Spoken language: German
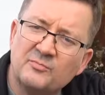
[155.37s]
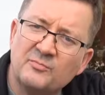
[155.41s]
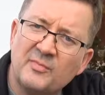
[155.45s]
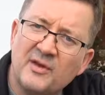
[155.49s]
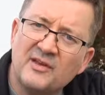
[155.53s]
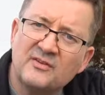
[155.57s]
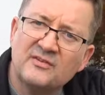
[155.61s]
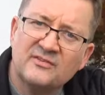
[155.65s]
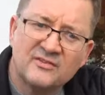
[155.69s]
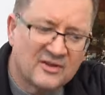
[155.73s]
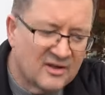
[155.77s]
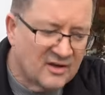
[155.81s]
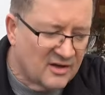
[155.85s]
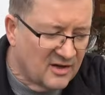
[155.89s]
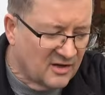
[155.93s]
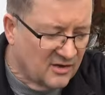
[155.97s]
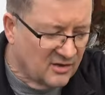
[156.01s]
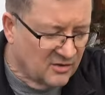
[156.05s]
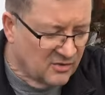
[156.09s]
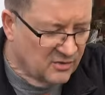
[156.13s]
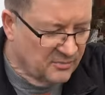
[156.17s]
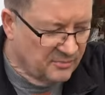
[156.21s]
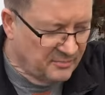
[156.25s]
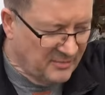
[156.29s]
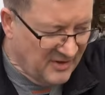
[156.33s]
besserer,
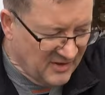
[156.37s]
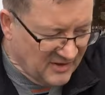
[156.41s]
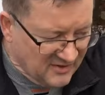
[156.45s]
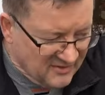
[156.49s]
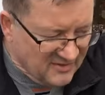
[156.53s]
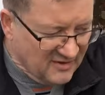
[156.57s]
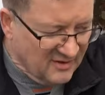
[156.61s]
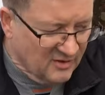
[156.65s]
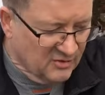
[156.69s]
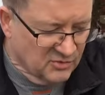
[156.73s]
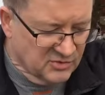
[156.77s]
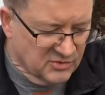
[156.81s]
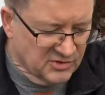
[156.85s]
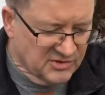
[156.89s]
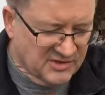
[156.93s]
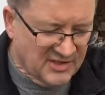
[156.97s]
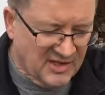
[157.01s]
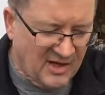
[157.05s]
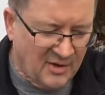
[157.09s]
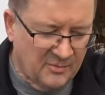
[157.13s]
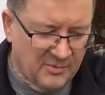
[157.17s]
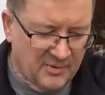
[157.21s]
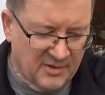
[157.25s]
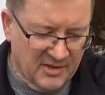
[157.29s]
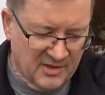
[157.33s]
besser und
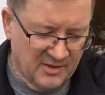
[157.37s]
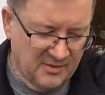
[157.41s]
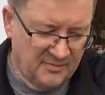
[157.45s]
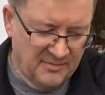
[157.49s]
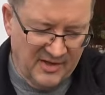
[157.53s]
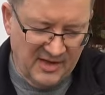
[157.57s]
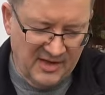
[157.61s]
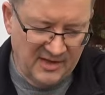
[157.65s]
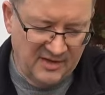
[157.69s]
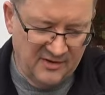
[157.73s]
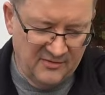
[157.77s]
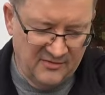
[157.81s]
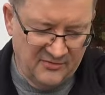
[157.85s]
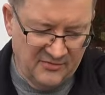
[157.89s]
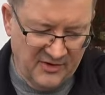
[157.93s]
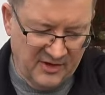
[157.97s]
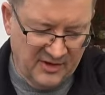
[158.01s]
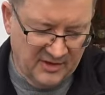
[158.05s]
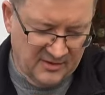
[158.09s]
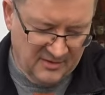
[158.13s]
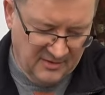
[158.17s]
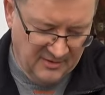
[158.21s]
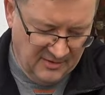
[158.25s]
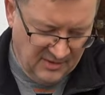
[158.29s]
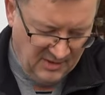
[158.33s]
sauberer im
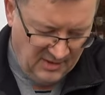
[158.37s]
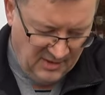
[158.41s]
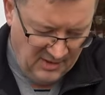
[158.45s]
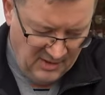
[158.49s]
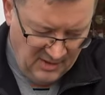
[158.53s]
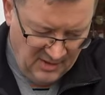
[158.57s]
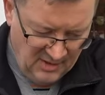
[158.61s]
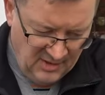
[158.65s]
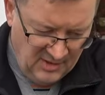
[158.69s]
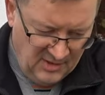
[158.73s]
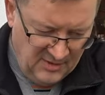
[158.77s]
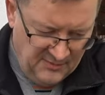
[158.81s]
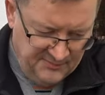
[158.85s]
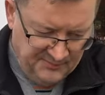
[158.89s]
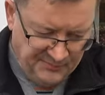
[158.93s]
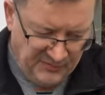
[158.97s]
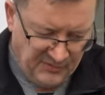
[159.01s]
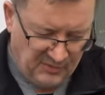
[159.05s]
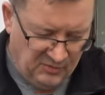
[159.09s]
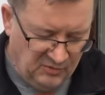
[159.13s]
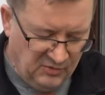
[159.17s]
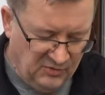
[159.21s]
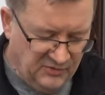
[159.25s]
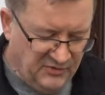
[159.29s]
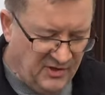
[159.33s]
Endeffekt.
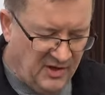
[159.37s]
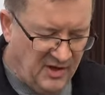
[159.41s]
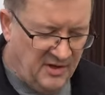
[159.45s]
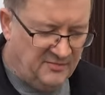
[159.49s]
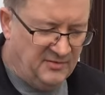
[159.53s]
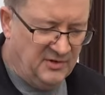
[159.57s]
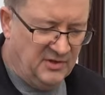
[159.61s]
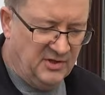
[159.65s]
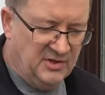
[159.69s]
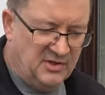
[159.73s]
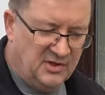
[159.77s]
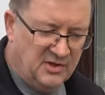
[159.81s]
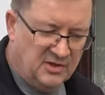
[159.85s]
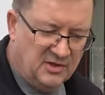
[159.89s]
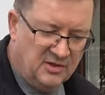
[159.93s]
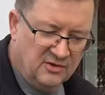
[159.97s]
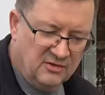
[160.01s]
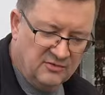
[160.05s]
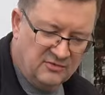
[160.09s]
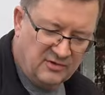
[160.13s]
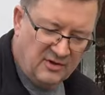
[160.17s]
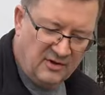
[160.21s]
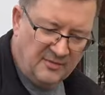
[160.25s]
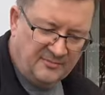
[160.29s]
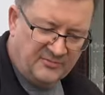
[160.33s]
Was auch wichtig
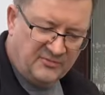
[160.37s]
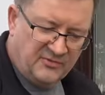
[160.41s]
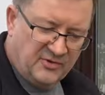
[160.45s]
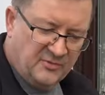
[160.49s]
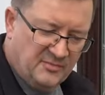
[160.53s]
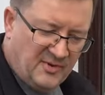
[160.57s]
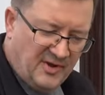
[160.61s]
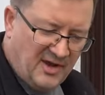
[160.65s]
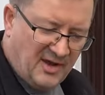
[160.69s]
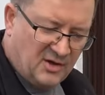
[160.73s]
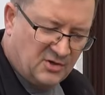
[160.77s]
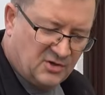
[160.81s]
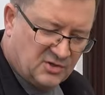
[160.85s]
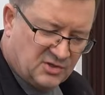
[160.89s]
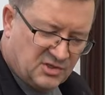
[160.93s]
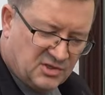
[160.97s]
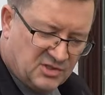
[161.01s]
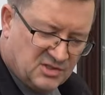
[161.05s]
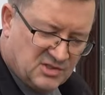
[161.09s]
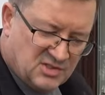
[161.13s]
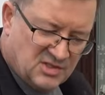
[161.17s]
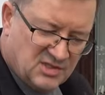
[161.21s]
ist, ihr habt immer auch den